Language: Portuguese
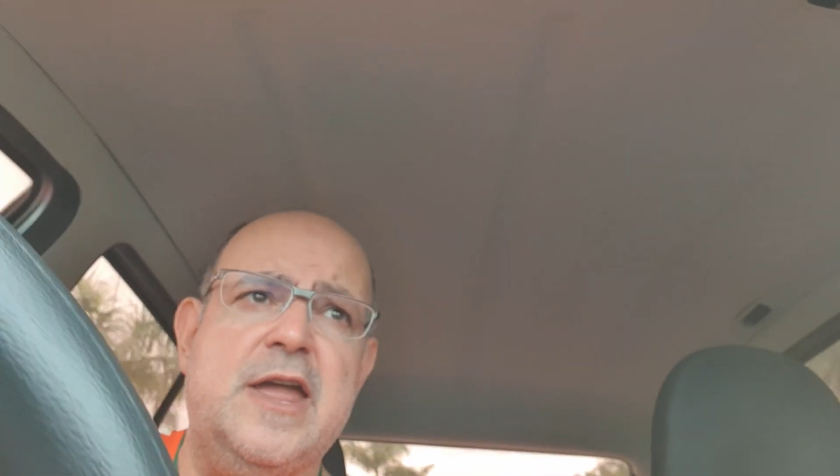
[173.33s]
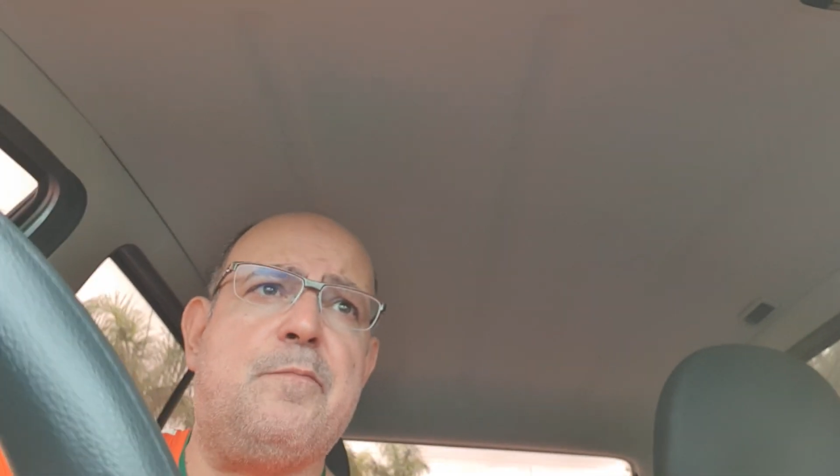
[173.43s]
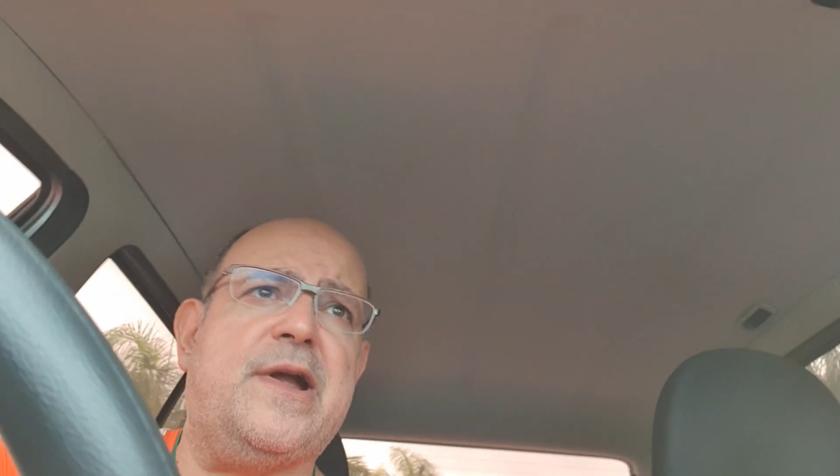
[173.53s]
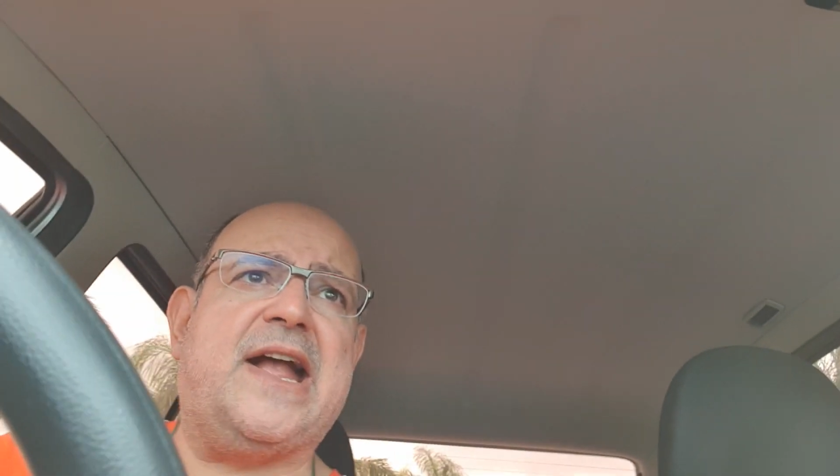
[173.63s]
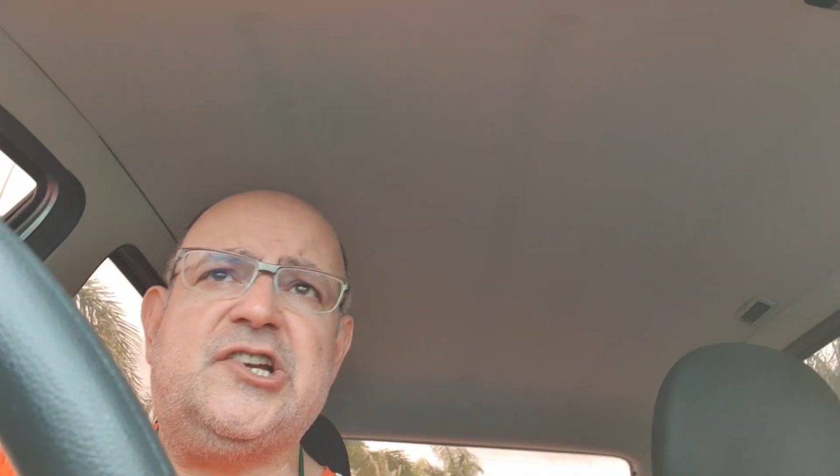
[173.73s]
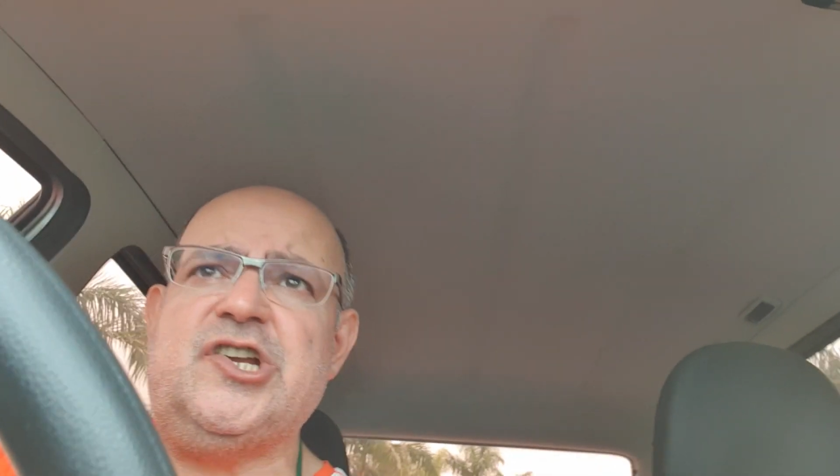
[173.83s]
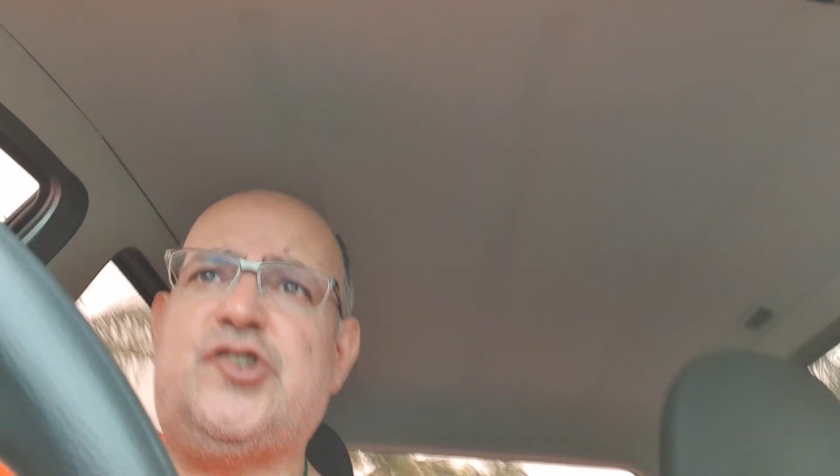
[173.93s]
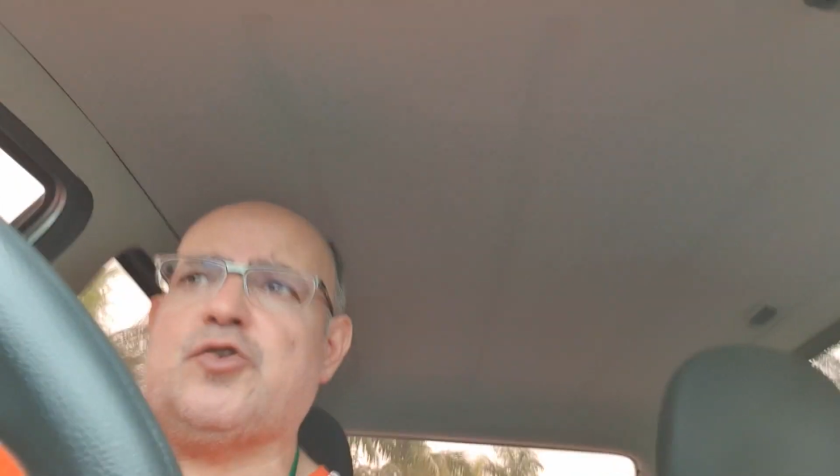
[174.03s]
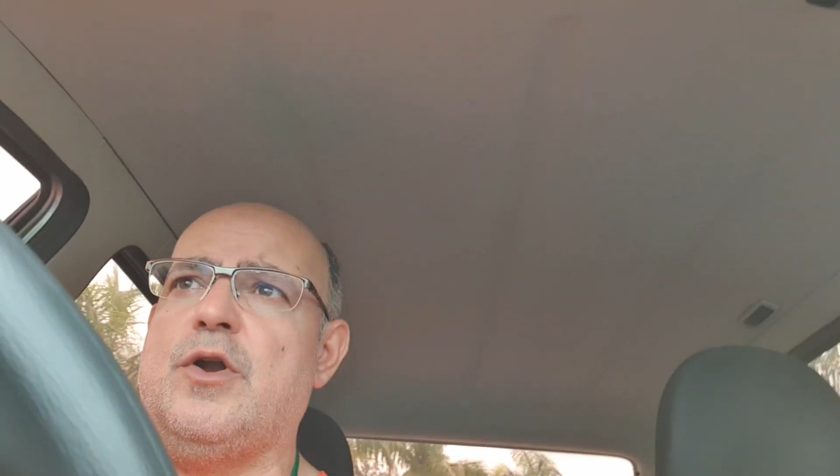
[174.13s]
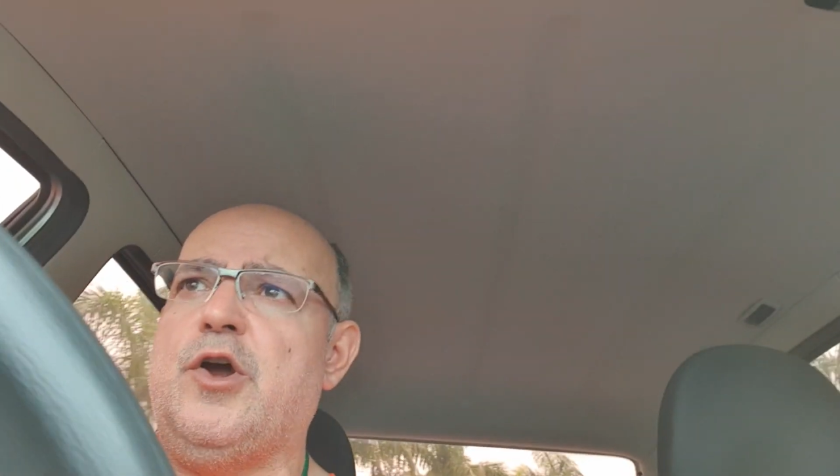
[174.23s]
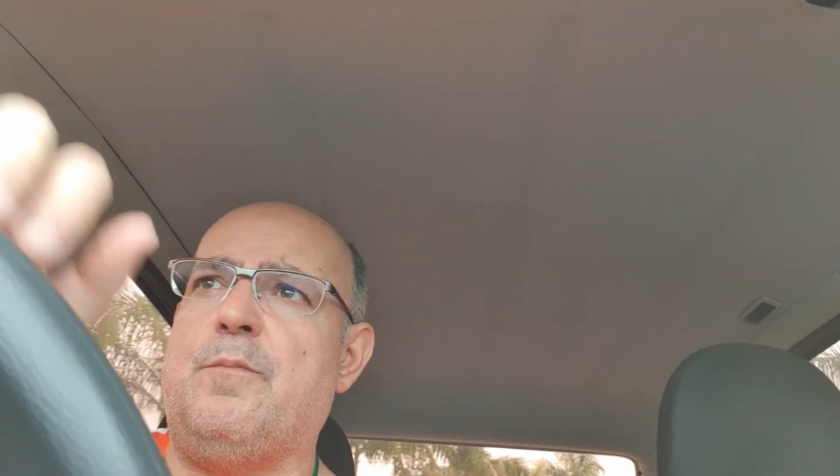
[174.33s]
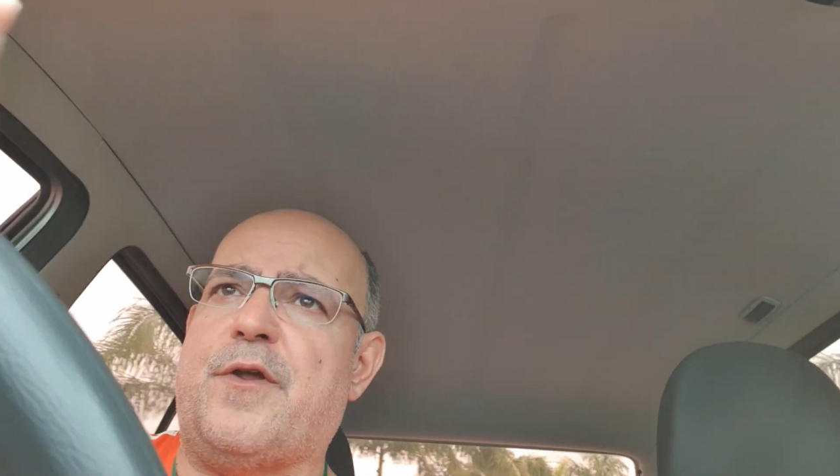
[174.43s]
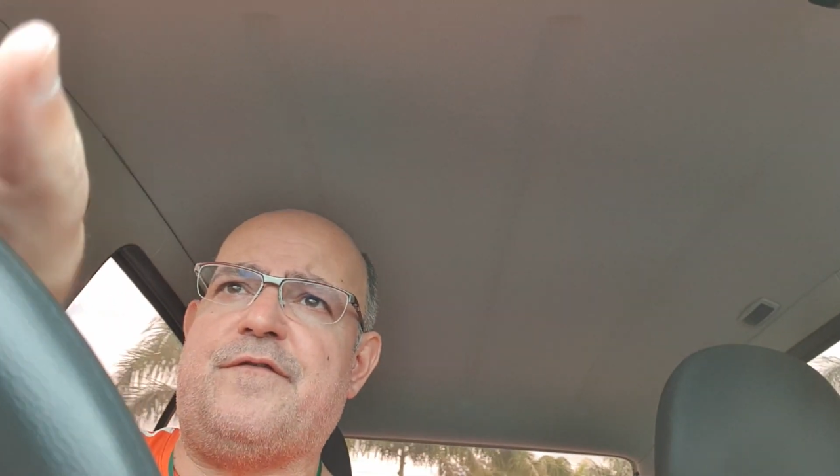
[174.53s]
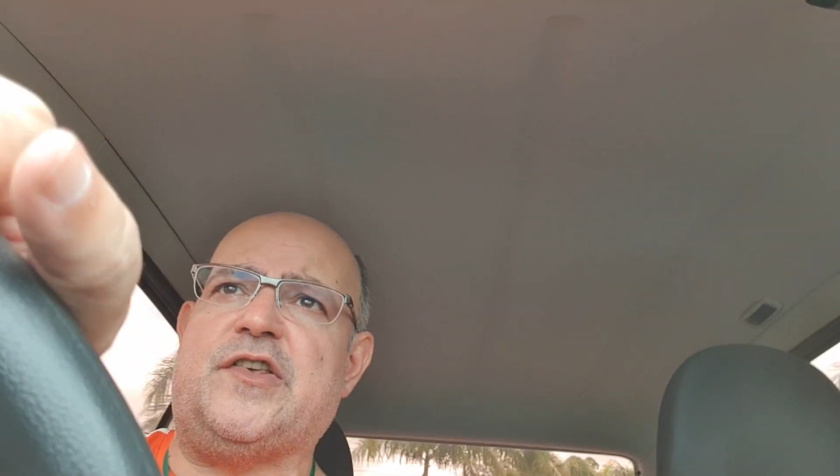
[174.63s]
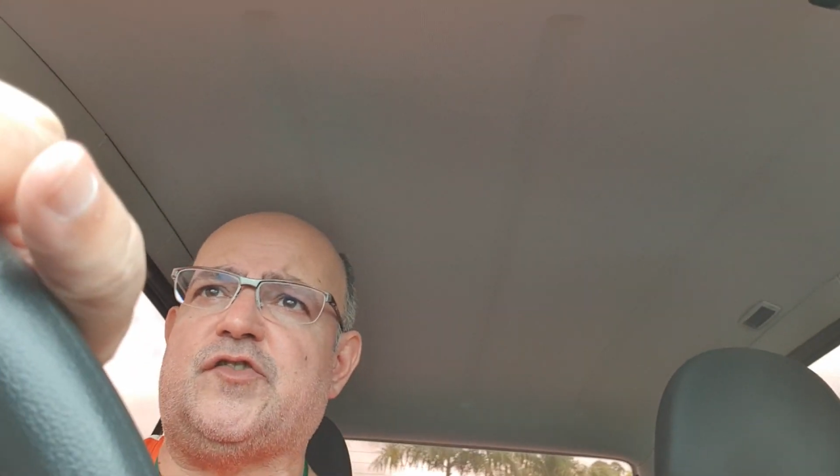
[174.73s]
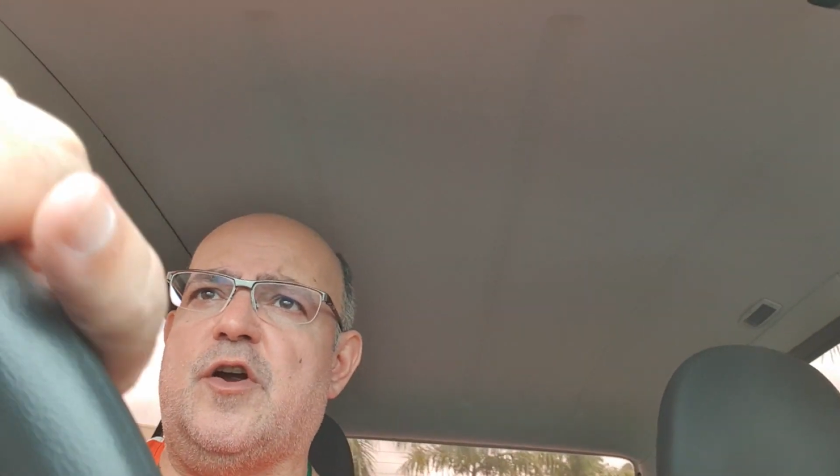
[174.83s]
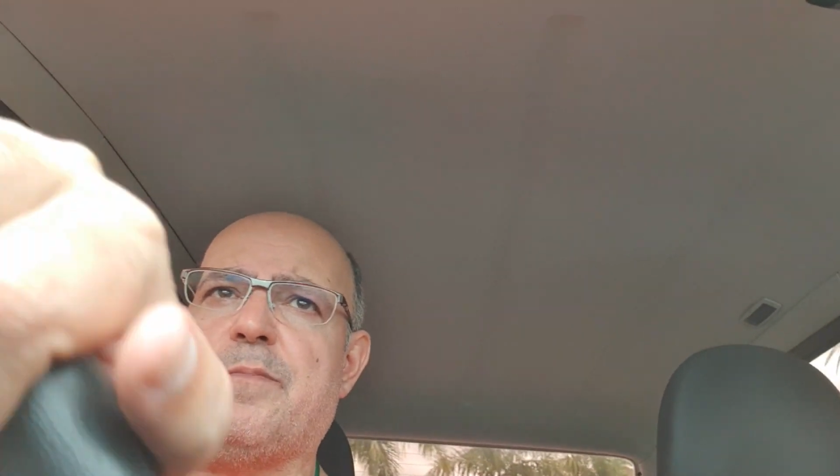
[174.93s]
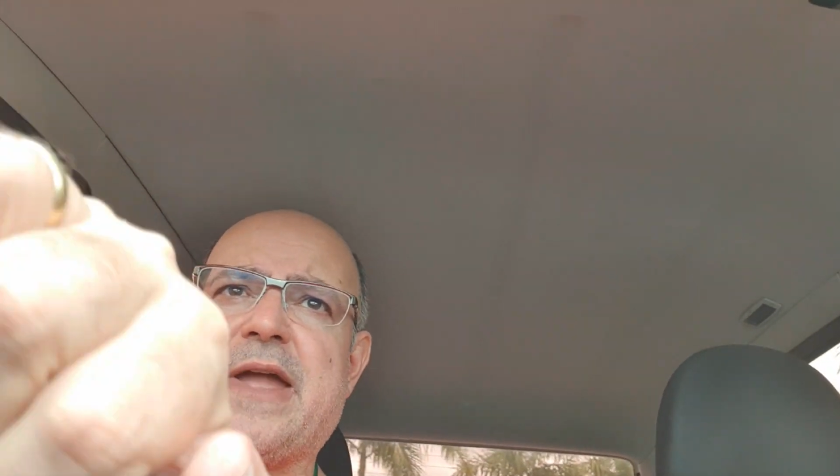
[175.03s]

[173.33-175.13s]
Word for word: e por que, que a gente escolheu um professor?